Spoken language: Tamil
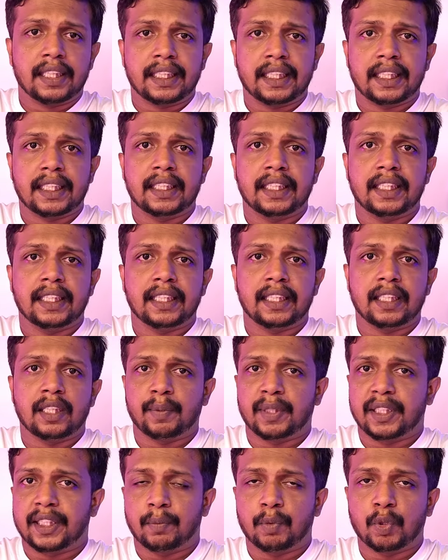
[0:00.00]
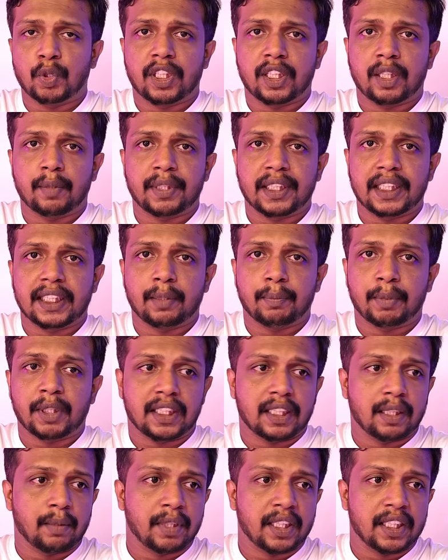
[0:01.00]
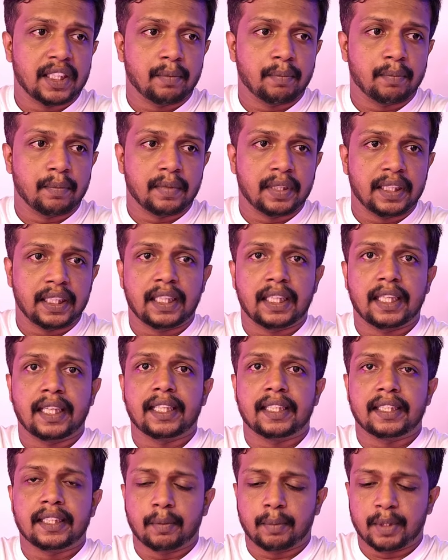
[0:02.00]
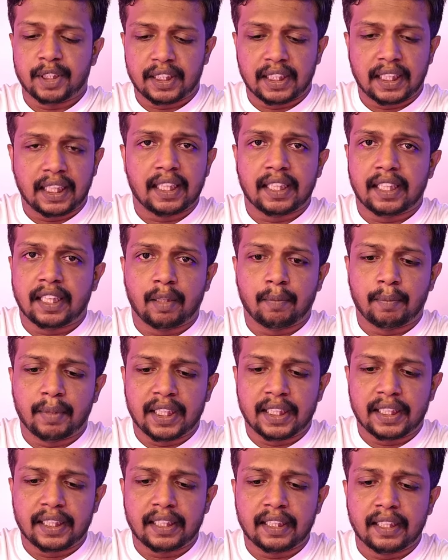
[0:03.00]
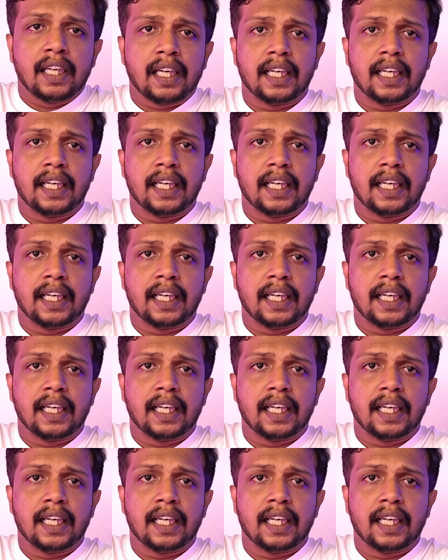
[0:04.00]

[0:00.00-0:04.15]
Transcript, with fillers: திகதி இருபத்தி மூன்றாம் திகதி பத்தாம் மாதம் இரண்டாயிரத்தி இருபத்தி நான்காம் ஆண்டு